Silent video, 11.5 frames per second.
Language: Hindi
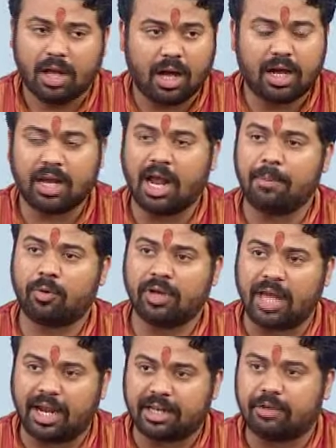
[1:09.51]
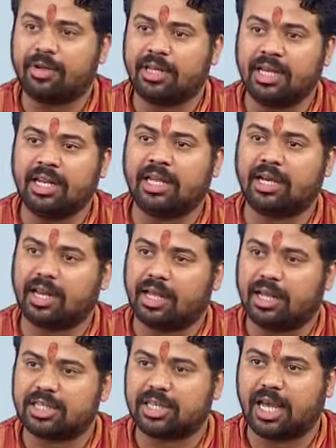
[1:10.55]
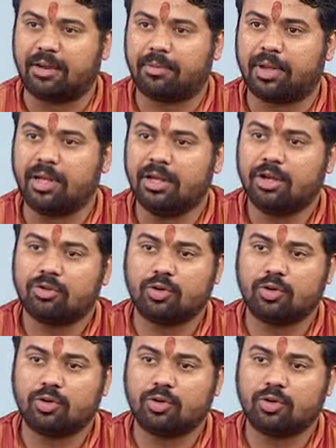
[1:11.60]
अगर आप कोई एक्टिविटी ही नहीं करेंगे शहर में